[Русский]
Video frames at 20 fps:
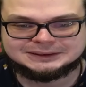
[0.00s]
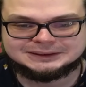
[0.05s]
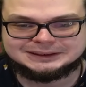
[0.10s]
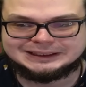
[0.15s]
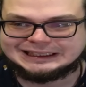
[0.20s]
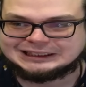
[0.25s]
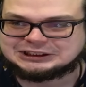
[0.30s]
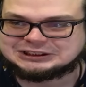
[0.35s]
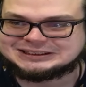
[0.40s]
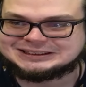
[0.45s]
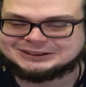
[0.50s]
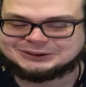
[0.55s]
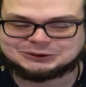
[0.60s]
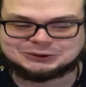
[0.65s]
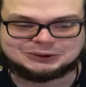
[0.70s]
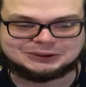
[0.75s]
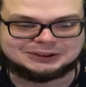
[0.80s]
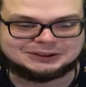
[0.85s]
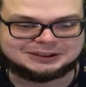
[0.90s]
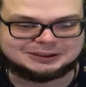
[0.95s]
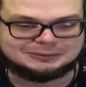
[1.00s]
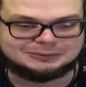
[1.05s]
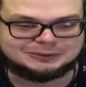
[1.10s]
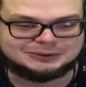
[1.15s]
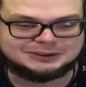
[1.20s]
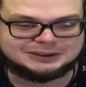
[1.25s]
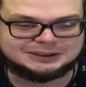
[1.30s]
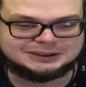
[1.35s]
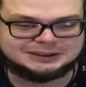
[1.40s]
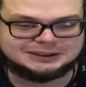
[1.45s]
Я же знал, что ты там. Вот
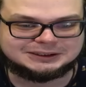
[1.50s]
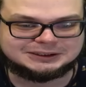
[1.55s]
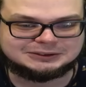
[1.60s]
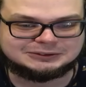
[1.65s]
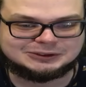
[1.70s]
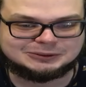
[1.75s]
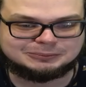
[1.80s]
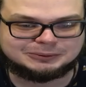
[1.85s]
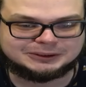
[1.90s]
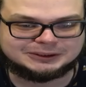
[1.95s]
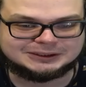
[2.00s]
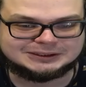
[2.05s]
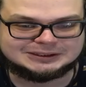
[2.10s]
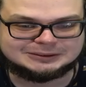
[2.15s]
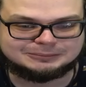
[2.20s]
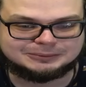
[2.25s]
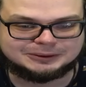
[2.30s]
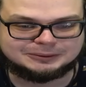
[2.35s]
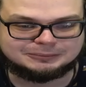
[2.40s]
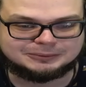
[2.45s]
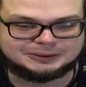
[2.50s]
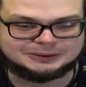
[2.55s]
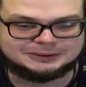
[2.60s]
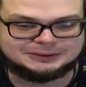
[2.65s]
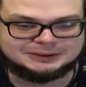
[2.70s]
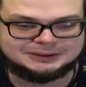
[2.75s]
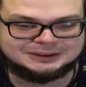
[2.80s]
я, я же все прекрасно понимал.